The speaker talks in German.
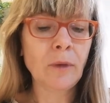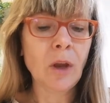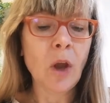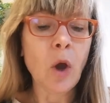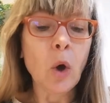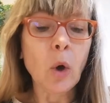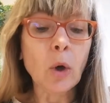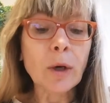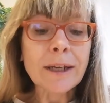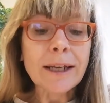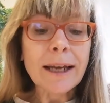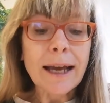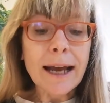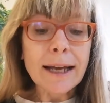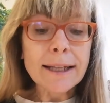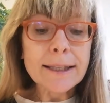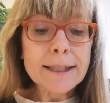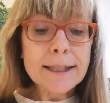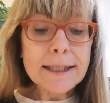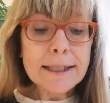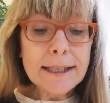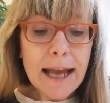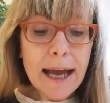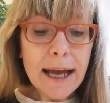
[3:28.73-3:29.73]
Und
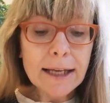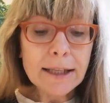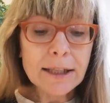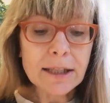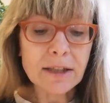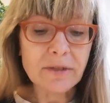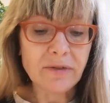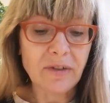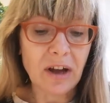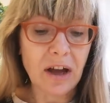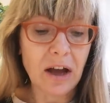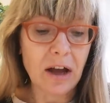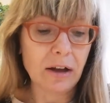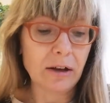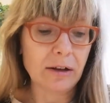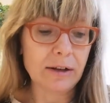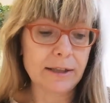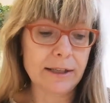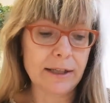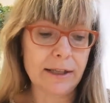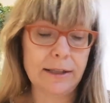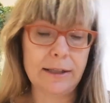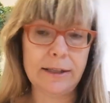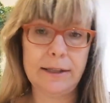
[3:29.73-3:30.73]
ganz nass war er,
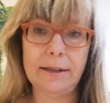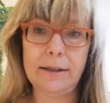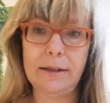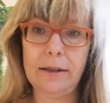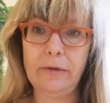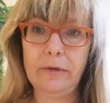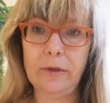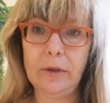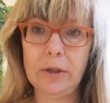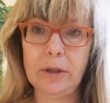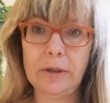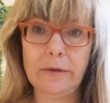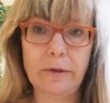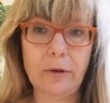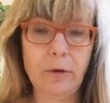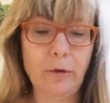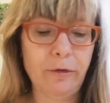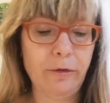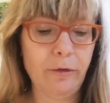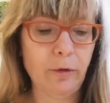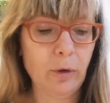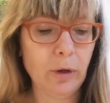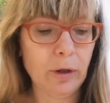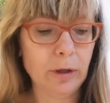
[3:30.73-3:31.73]
setzte die Wirtsfrau
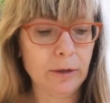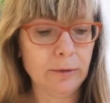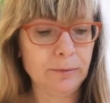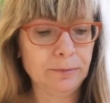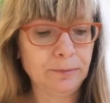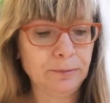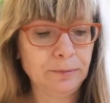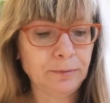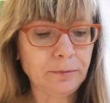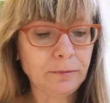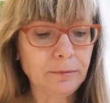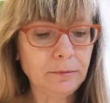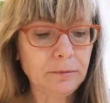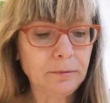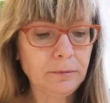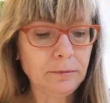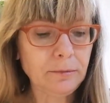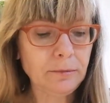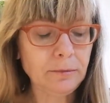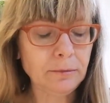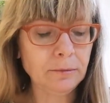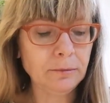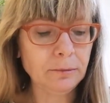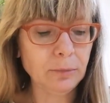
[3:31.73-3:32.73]
fort.
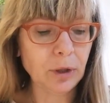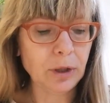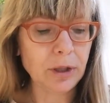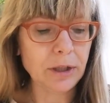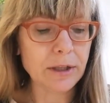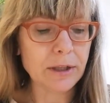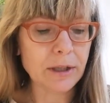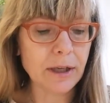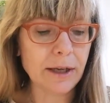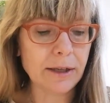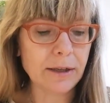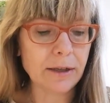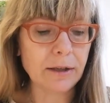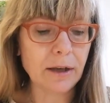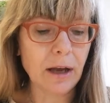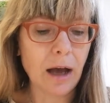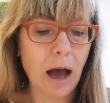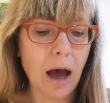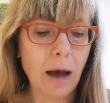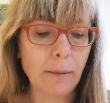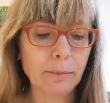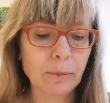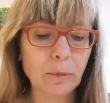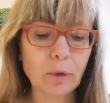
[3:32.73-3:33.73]
Polizeidiener
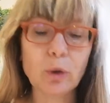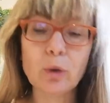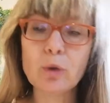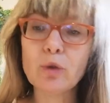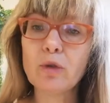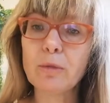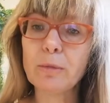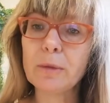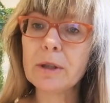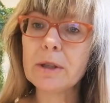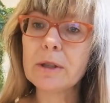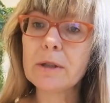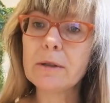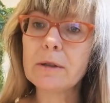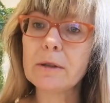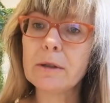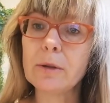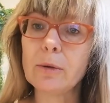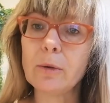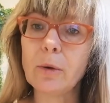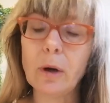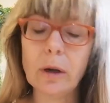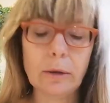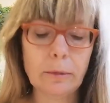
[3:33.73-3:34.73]
Abendrot spitzte
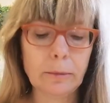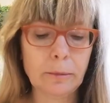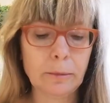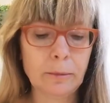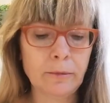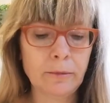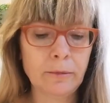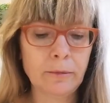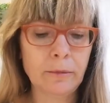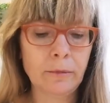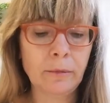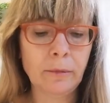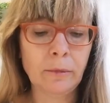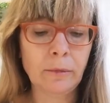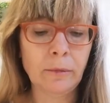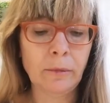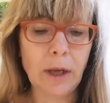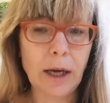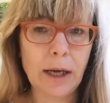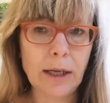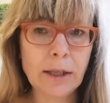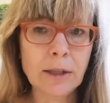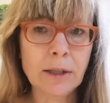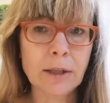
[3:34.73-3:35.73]
die Ohren.
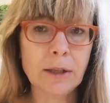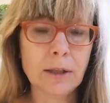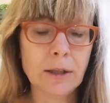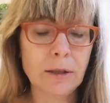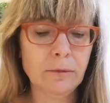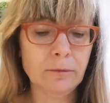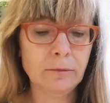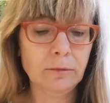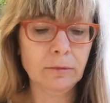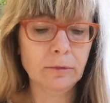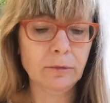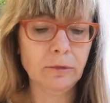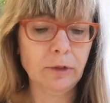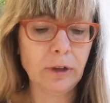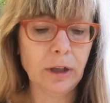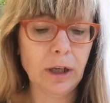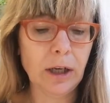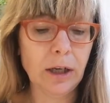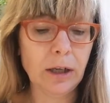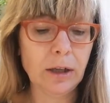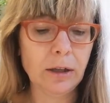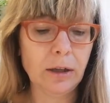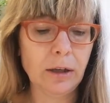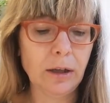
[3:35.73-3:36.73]
Nass?
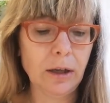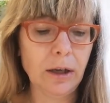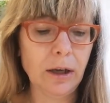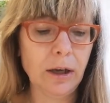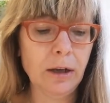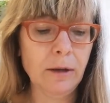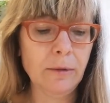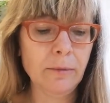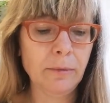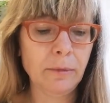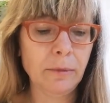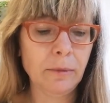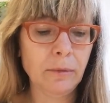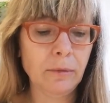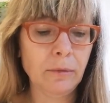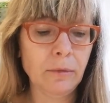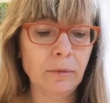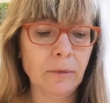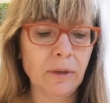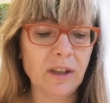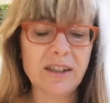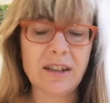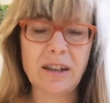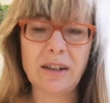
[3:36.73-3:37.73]
fragte er.
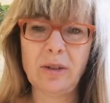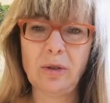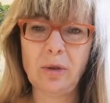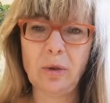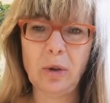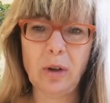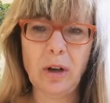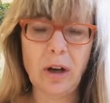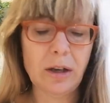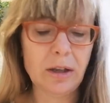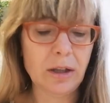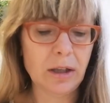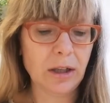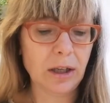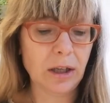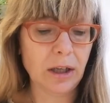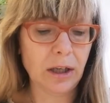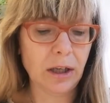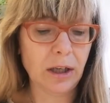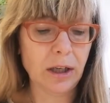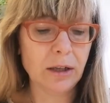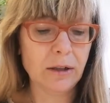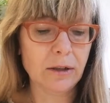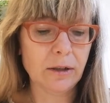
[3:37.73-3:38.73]
Es hatte doch gar nicht
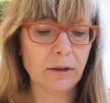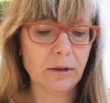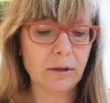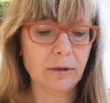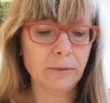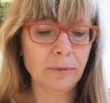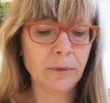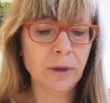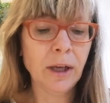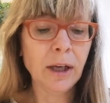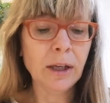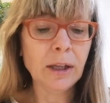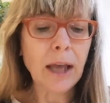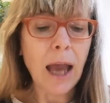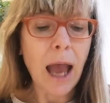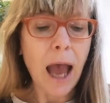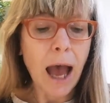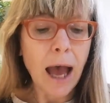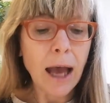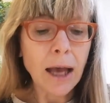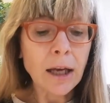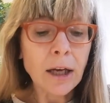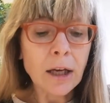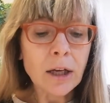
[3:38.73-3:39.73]
geregnet.
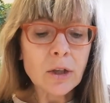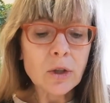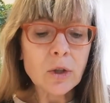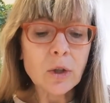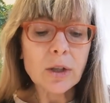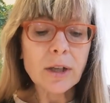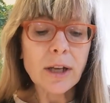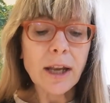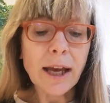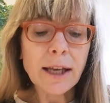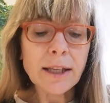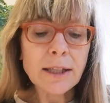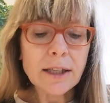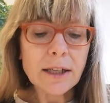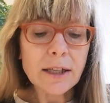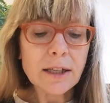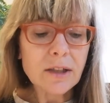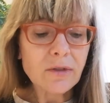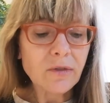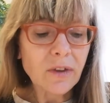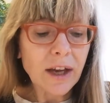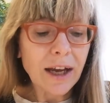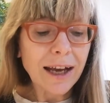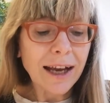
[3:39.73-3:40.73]
Ja, so nass,
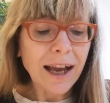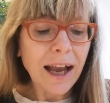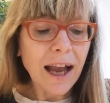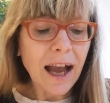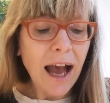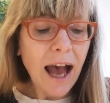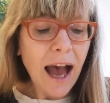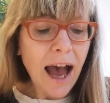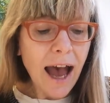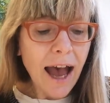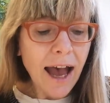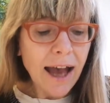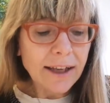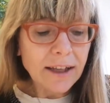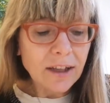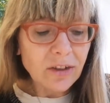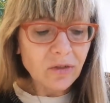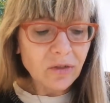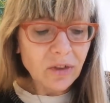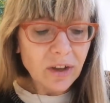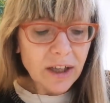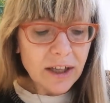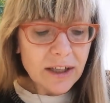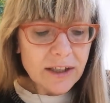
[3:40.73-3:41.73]
als wäre er
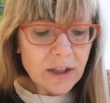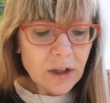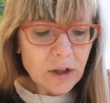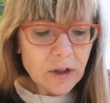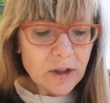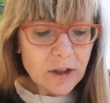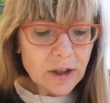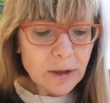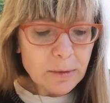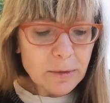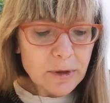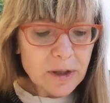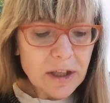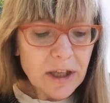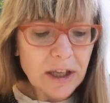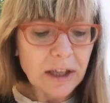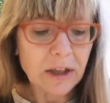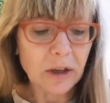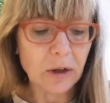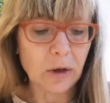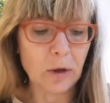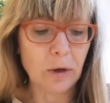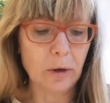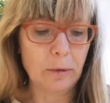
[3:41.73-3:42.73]
geradewegs aus dem See
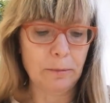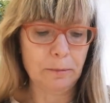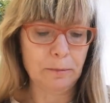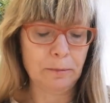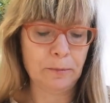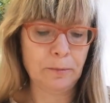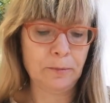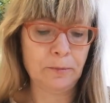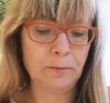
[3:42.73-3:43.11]
gekommen.